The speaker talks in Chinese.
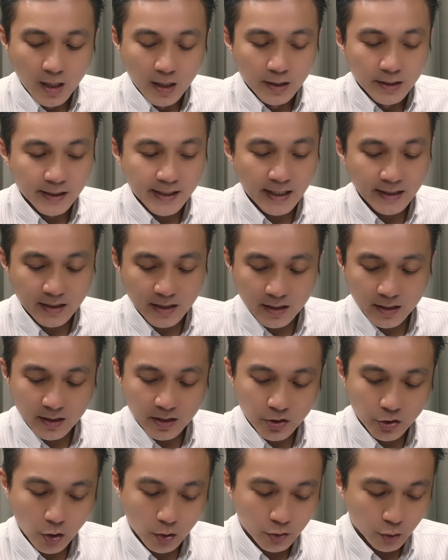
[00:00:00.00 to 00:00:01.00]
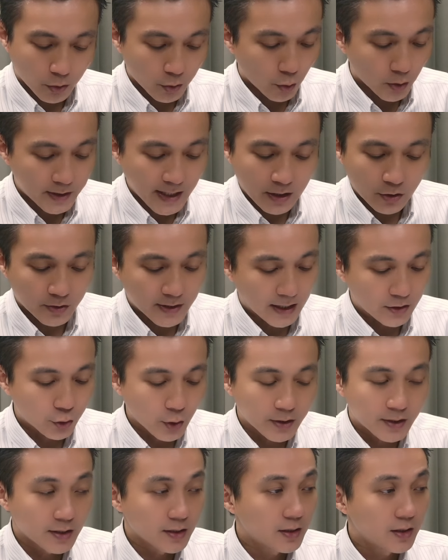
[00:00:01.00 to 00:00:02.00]
你看这四九，我我现在都讲
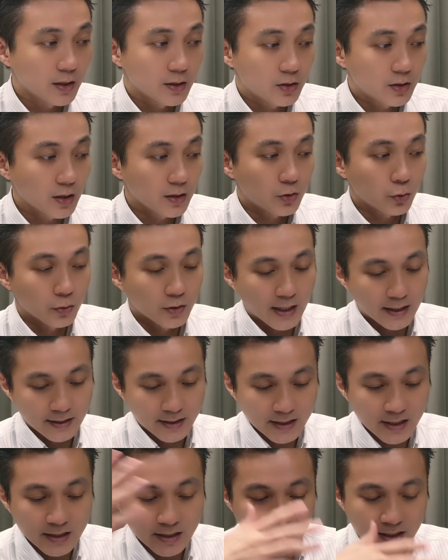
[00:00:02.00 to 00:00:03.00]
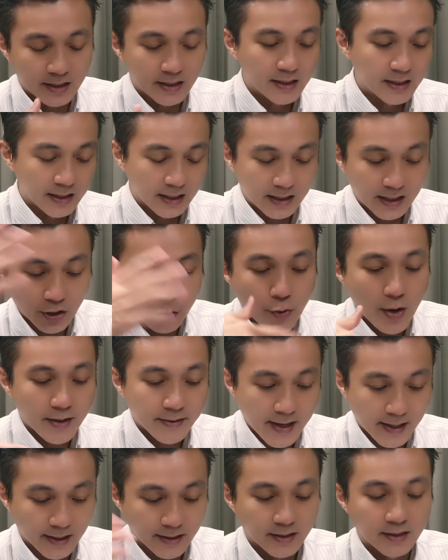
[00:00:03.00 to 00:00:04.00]
最近这这，我讲近期几个月
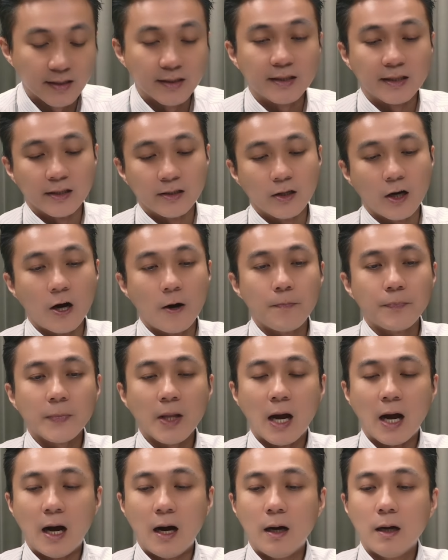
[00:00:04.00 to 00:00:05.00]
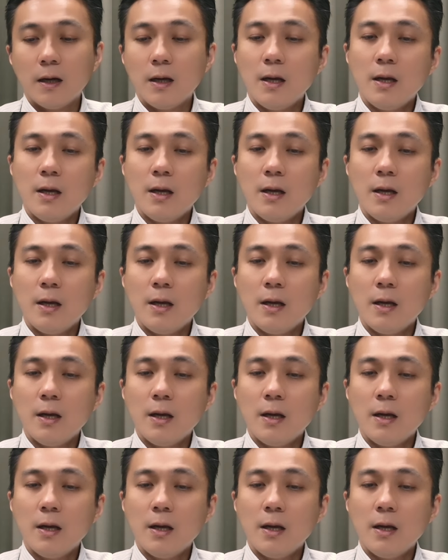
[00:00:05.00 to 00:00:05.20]
内的事情哦。哈，